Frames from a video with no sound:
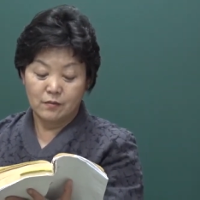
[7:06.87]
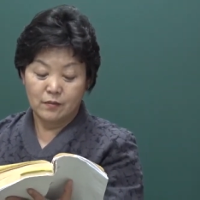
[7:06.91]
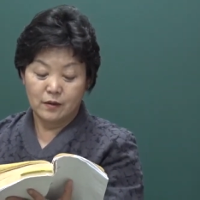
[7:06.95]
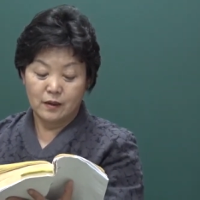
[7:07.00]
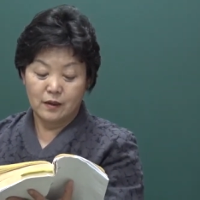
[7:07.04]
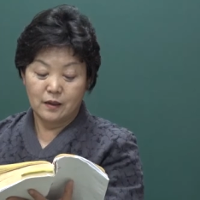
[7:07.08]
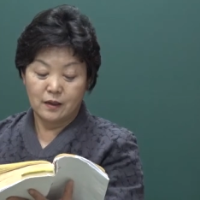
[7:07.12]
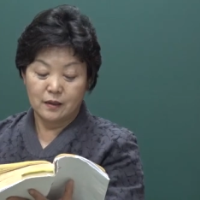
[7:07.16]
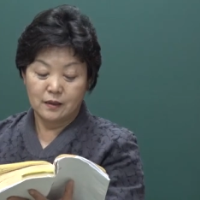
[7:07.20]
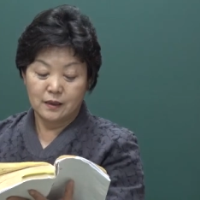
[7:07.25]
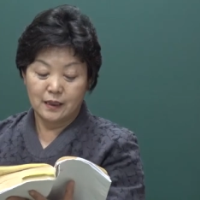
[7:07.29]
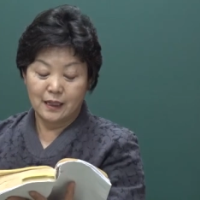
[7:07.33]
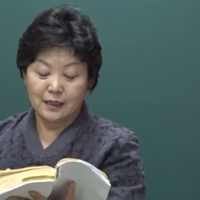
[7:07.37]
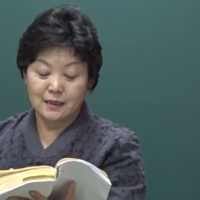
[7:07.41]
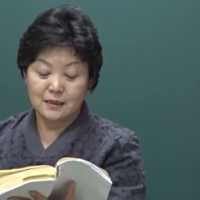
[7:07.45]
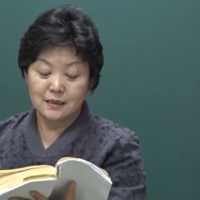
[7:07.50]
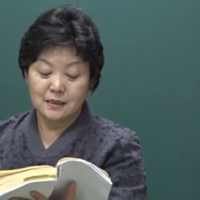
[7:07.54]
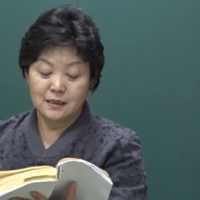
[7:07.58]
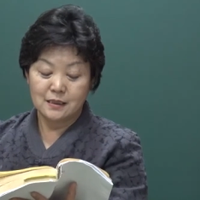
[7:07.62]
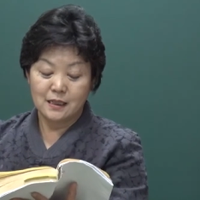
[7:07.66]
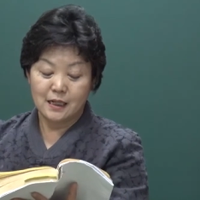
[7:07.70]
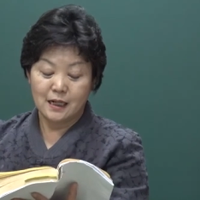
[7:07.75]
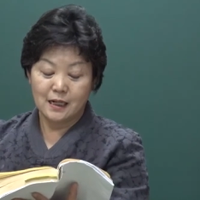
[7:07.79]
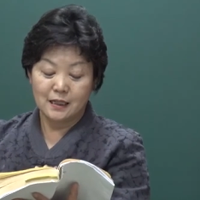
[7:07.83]
아
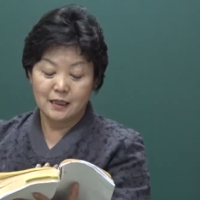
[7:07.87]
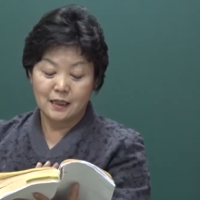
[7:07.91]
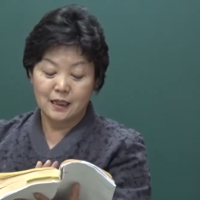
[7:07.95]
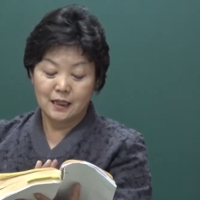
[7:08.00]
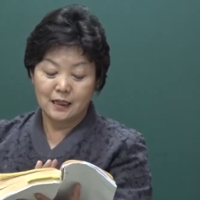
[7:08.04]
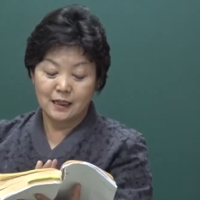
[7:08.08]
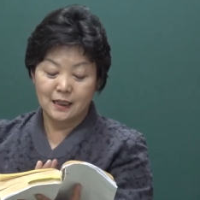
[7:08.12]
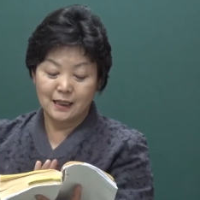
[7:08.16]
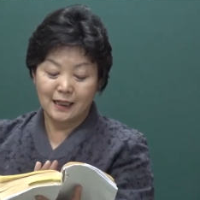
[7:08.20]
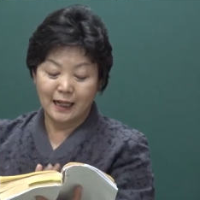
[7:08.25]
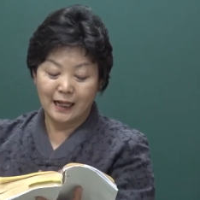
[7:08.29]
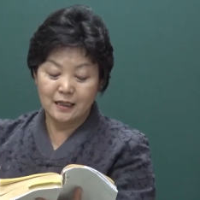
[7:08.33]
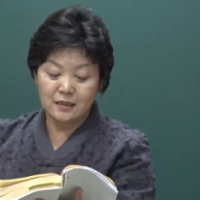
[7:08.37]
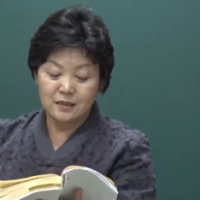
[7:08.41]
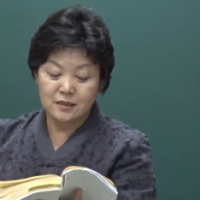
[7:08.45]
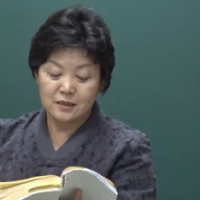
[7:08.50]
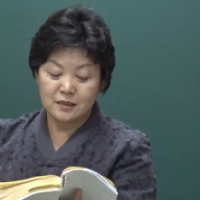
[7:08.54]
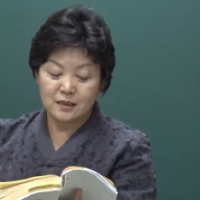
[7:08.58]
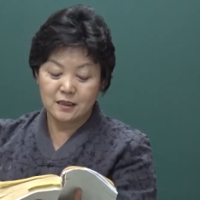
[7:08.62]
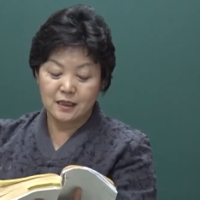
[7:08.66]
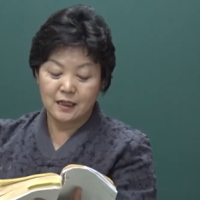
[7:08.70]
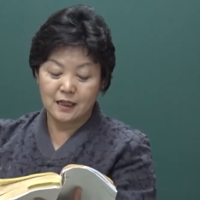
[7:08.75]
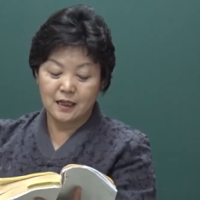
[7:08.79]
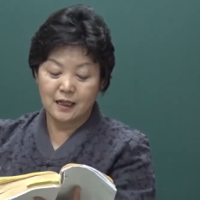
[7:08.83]
단사가 아니라
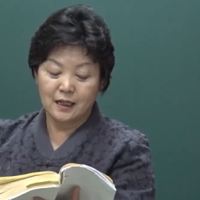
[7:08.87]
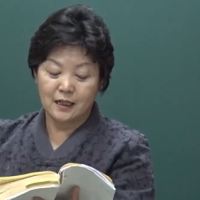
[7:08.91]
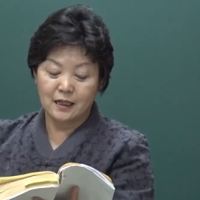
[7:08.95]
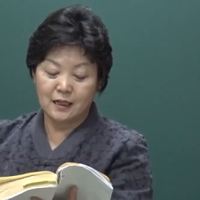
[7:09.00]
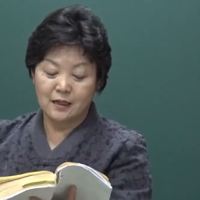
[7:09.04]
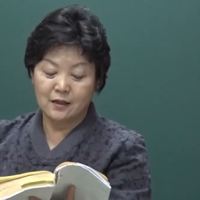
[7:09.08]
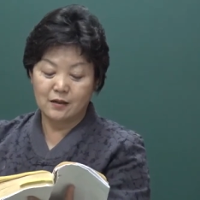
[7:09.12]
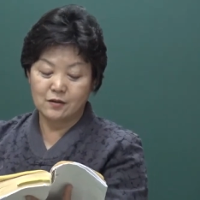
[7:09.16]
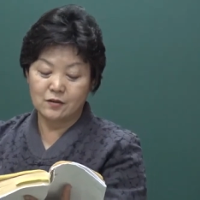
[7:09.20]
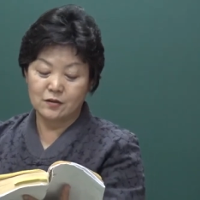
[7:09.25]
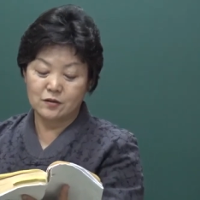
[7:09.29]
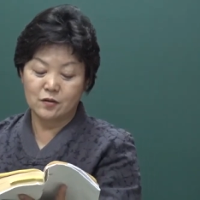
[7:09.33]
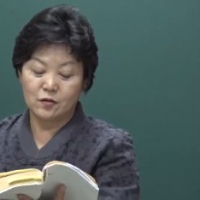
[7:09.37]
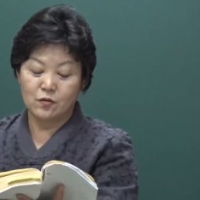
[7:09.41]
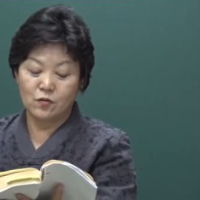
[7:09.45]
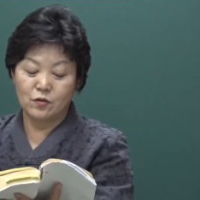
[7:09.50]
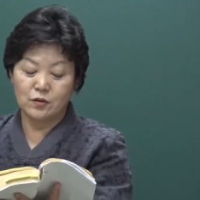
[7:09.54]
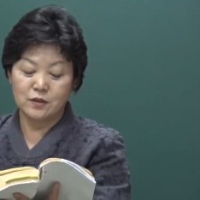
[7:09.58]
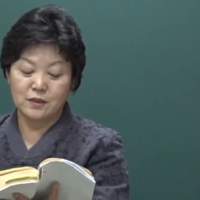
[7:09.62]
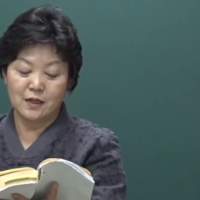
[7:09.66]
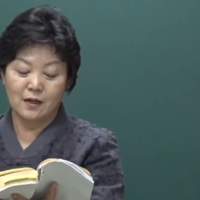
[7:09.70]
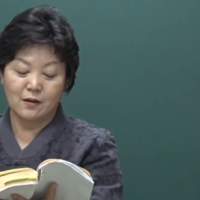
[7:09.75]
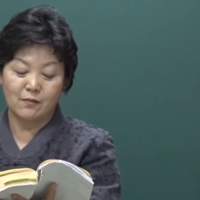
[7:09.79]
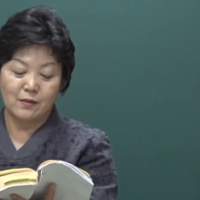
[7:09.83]
단전이 되겠네요 그죠
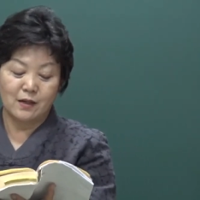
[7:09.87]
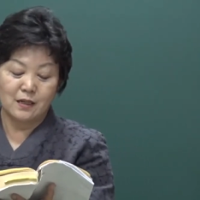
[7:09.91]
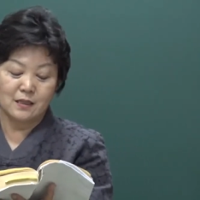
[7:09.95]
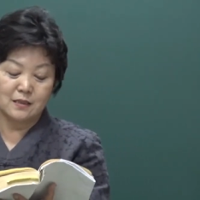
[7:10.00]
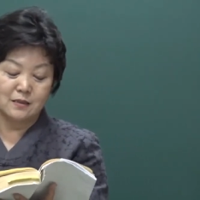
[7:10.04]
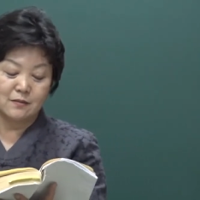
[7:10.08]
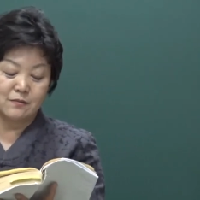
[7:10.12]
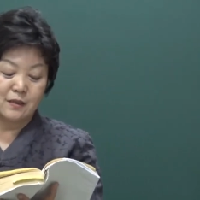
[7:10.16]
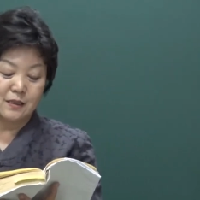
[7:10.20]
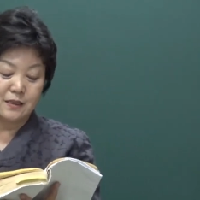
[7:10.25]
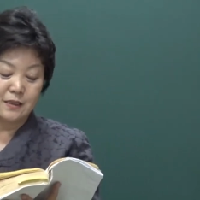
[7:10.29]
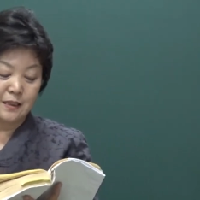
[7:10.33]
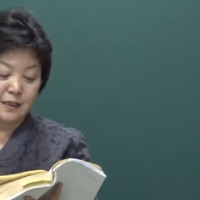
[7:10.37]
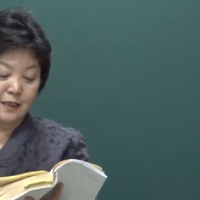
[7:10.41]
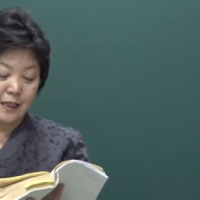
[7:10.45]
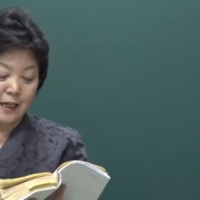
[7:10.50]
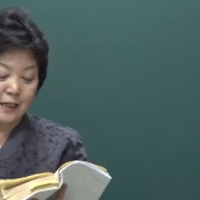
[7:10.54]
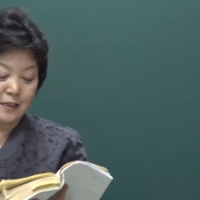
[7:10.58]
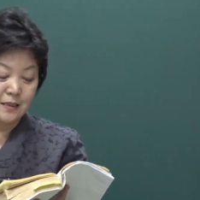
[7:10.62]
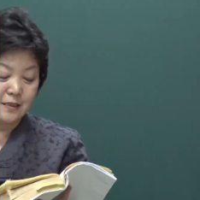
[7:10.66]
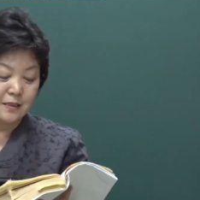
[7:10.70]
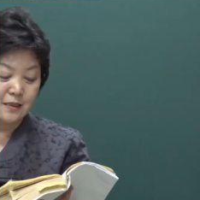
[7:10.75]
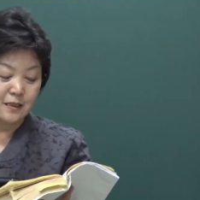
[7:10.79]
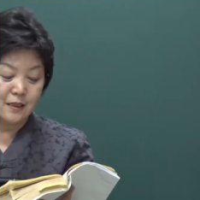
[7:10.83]
공자가 말씀하신
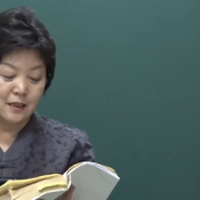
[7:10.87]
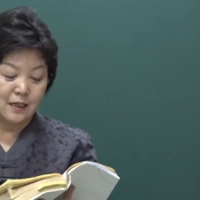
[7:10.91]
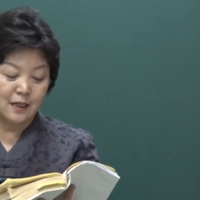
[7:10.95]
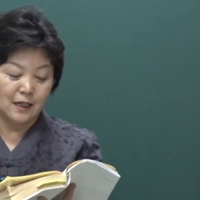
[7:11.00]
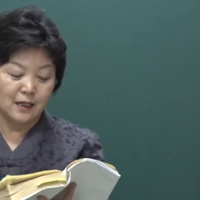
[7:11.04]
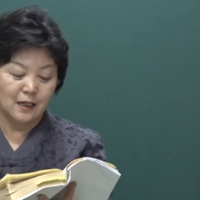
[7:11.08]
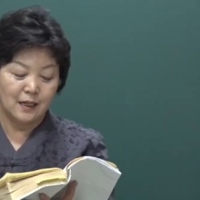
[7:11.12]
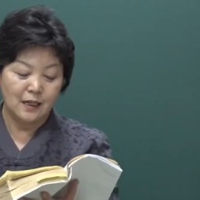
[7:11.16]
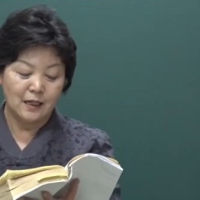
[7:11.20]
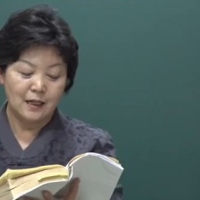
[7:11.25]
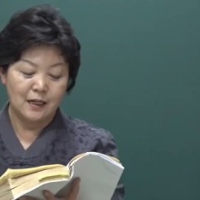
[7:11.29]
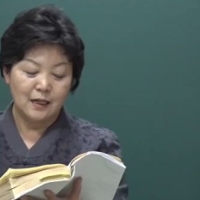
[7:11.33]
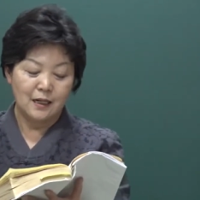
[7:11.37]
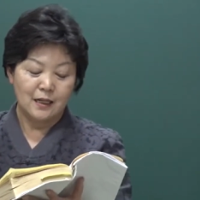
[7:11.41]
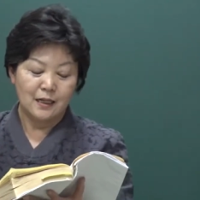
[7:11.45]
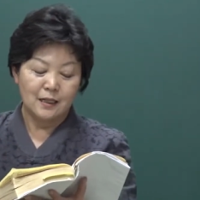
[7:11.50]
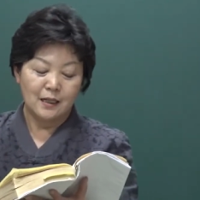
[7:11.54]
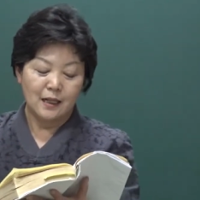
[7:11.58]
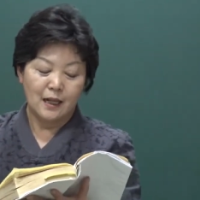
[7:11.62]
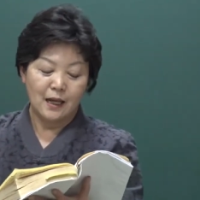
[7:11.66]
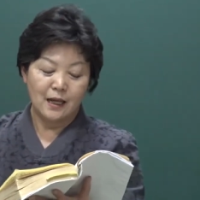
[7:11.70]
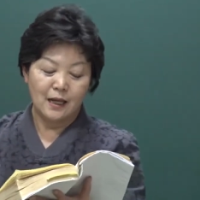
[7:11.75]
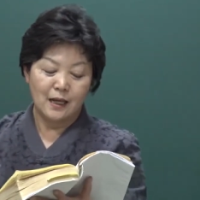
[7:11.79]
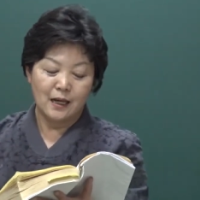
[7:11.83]
단전에
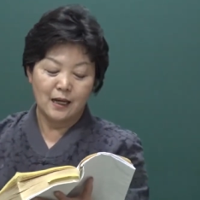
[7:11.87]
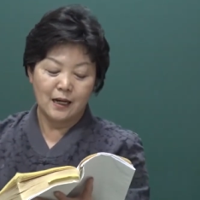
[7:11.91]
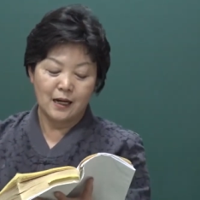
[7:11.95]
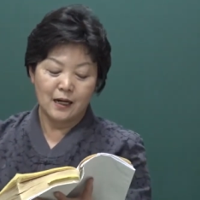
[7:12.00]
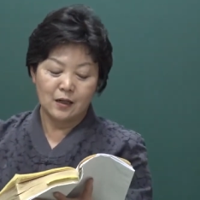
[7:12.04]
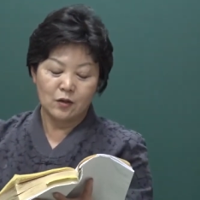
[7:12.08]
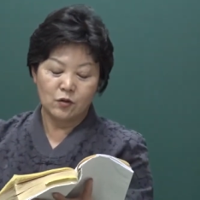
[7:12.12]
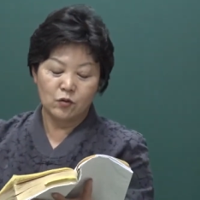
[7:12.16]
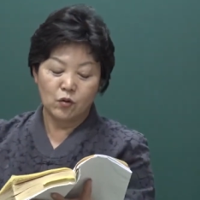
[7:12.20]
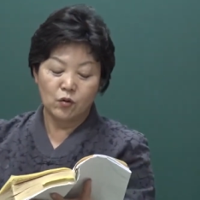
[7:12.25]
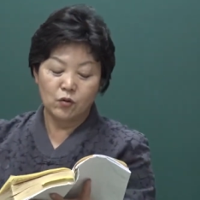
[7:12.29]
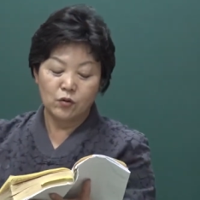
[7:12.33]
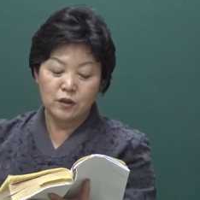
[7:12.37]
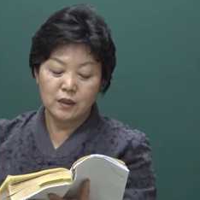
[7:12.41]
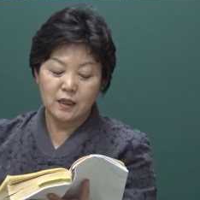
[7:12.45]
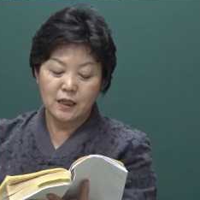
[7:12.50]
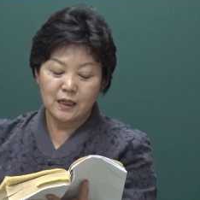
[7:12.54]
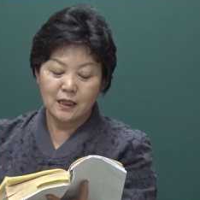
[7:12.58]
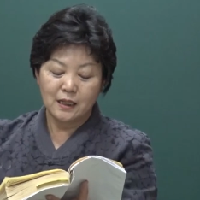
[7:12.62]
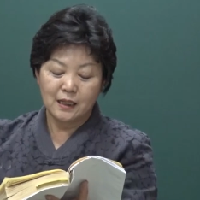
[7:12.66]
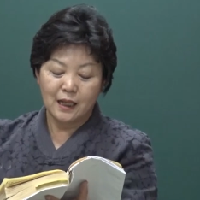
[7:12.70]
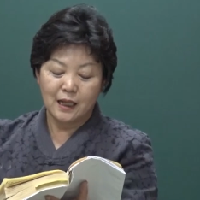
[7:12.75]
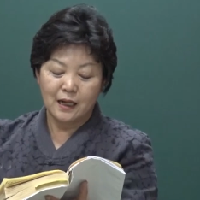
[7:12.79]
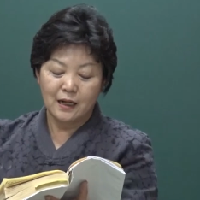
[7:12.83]
대개가
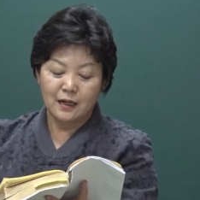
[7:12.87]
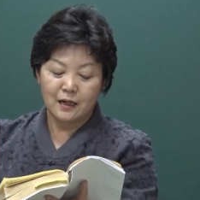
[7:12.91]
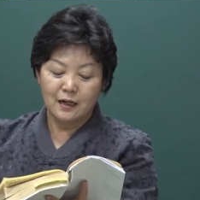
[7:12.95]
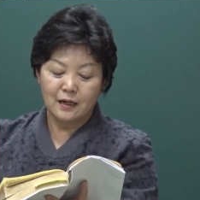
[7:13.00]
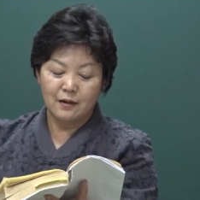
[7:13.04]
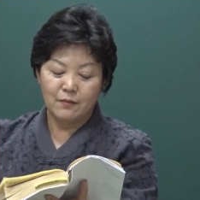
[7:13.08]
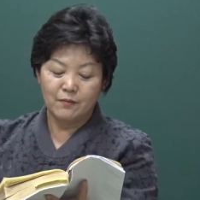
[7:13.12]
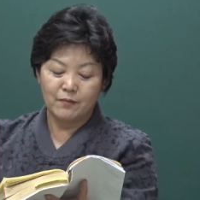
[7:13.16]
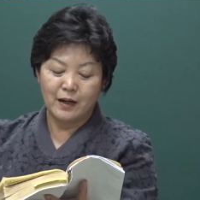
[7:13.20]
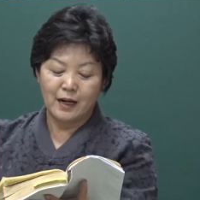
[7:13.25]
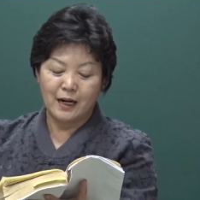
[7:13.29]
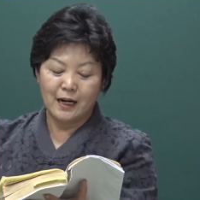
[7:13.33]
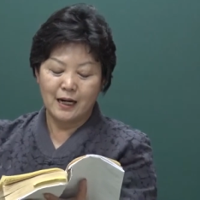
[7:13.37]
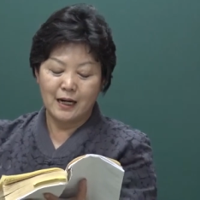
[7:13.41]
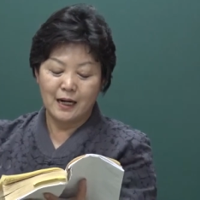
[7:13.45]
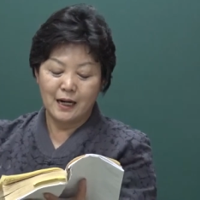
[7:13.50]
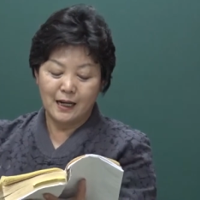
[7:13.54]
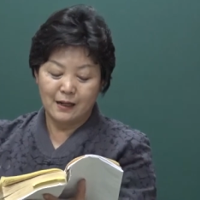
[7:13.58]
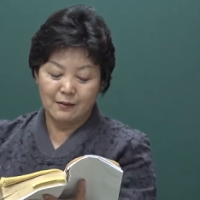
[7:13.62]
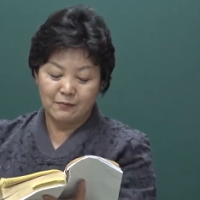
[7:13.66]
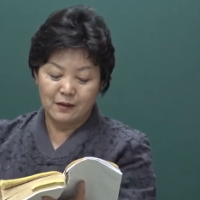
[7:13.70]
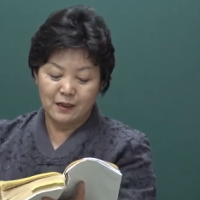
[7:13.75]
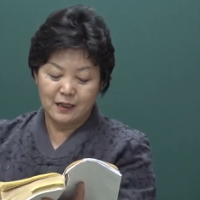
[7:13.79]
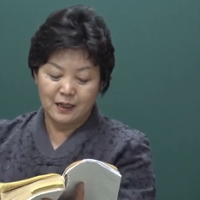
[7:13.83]
돈의 때를
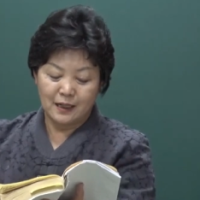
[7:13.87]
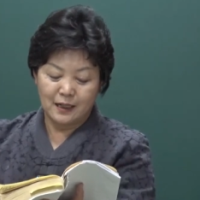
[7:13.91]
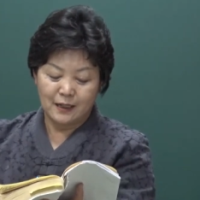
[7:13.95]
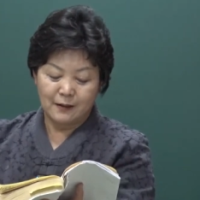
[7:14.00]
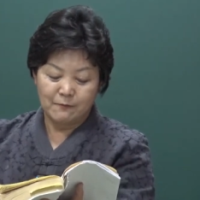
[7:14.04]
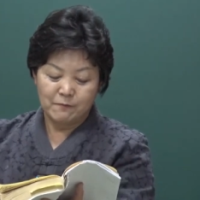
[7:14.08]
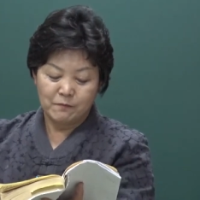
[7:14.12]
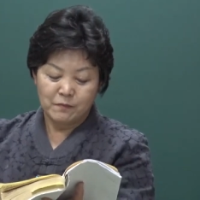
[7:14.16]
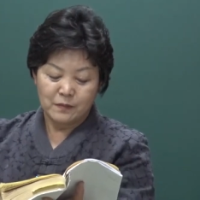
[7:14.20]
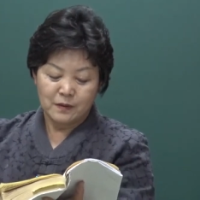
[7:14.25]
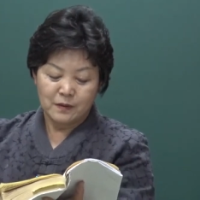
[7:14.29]
말함이라.